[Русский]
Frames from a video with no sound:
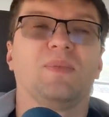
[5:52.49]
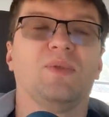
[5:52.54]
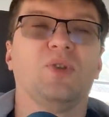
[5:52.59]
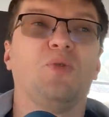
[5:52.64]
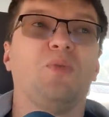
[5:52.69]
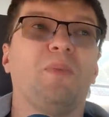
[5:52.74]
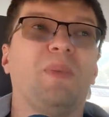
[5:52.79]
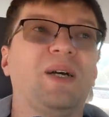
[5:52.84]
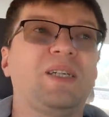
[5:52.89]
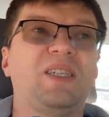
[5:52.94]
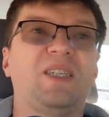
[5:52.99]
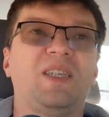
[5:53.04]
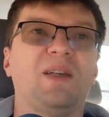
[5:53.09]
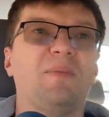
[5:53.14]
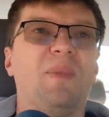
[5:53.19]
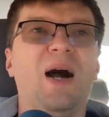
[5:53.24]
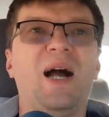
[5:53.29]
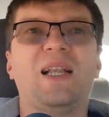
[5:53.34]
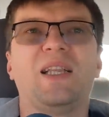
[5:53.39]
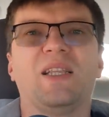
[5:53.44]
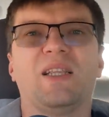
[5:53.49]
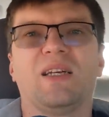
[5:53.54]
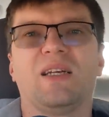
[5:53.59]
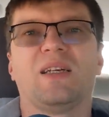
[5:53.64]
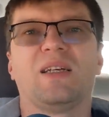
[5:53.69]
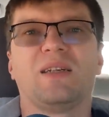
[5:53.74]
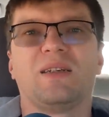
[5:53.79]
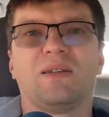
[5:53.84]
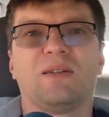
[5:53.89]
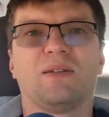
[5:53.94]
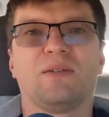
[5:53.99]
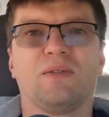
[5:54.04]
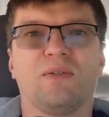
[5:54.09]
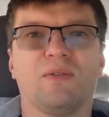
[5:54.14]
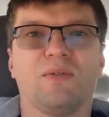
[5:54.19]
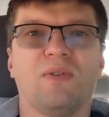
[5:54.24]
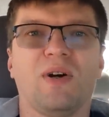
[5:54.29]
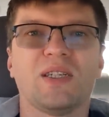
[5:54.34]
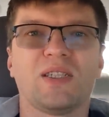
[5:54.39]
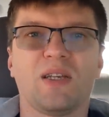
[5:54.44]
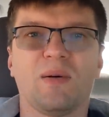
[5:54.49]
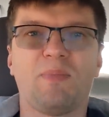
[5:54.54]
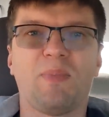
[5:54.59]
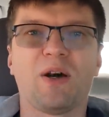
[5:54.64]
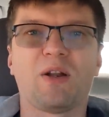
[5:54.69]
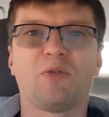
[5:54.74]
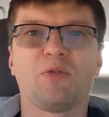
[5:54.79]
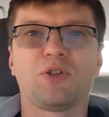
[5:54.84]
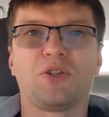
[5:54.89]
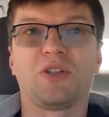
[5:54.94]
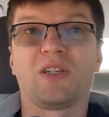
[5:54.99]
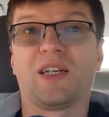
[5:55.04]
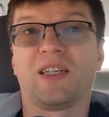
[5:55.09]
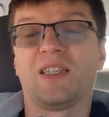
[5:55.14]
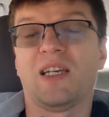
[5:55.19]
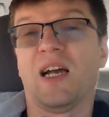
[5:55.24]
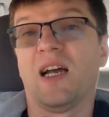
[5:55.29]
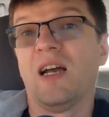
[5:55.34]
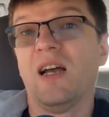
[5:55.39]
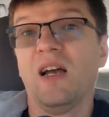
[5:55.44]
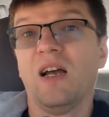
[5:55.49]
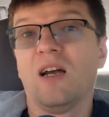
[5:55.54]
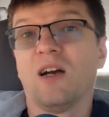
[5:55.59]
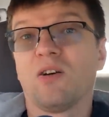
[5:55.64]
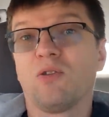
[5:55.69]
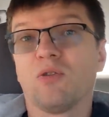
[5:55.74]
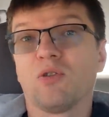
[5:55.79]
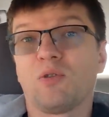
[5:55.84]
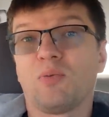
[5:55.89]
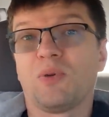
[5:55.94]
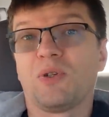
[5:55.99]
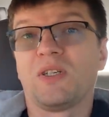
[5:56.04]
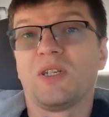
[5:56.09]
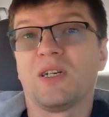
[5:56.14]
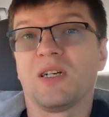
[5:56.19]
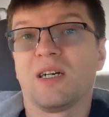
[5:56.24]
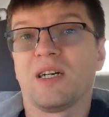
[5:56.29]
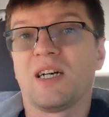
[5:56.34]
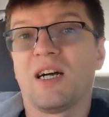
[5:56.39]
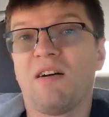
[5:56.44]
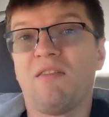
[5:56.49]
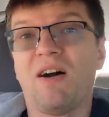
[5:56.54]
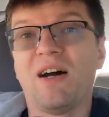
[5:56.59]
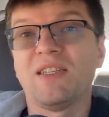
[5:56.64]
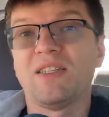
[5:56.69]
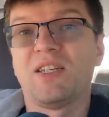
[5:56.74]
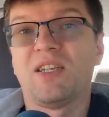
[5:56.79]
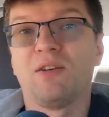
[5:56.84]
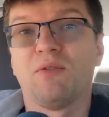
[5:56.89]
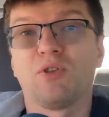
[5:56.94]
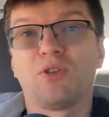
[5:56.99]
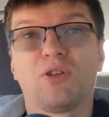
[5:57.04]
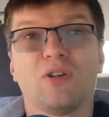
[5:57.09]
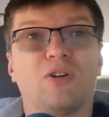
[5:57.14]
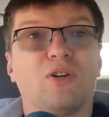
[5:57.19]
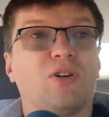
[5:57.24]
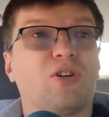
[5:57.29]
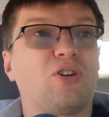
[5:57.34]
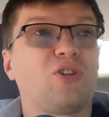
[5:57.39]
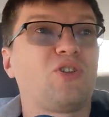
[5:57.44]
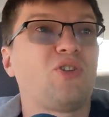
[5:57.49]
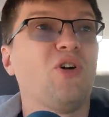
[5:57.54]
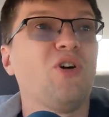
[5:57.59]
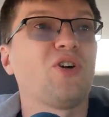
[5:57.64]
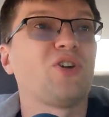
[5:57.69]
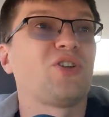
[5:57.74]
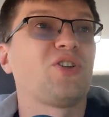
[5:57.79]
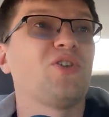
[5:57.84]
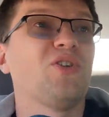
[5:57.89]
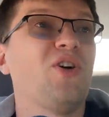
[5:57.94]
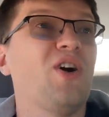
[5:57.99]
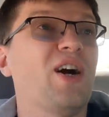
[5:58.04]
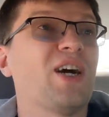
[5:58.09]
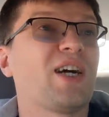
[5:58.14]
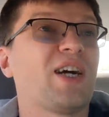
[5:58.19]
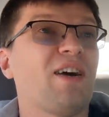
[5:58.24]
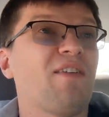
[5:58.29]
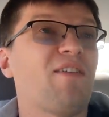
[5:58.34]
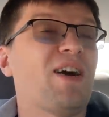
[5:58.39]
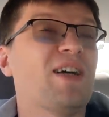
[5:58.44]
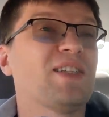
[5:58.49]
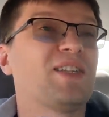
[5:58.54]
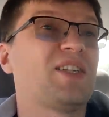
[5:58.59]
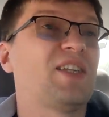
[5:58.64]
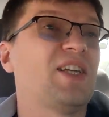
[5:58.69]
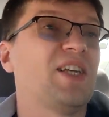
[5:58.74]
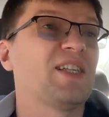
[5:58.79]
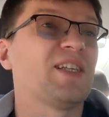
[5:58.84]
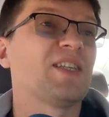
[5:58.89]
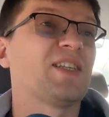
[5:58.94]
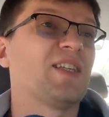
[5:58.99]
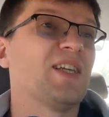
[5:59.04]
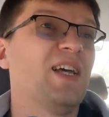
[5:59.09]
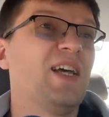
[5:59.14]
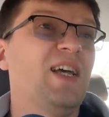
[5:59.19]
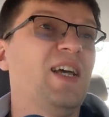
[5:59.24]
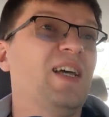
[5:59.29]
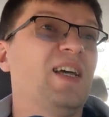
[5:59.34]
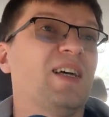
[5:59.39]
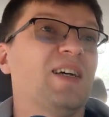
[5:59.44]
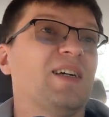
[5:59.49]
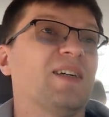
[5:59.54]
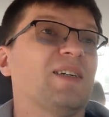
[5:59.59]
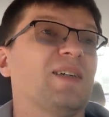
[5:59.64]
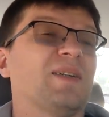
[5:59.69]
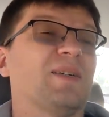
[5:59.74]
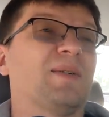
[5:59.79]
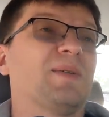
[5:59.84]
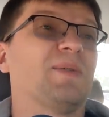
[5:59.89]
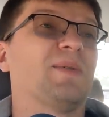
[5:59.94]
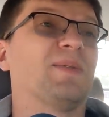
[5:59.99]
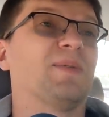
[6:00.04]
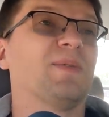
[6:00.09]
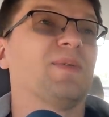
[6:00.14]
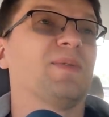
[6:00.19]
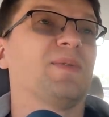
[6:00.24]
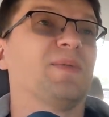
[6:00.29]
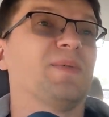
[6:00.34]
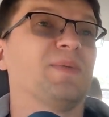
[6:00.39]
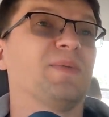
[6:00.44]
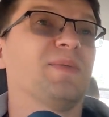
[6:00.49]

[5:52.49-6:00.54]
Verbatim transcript: ну, максимально вас опорочить. Хотя, господи, Хованский, вот кто-кто, а Хованский этот э,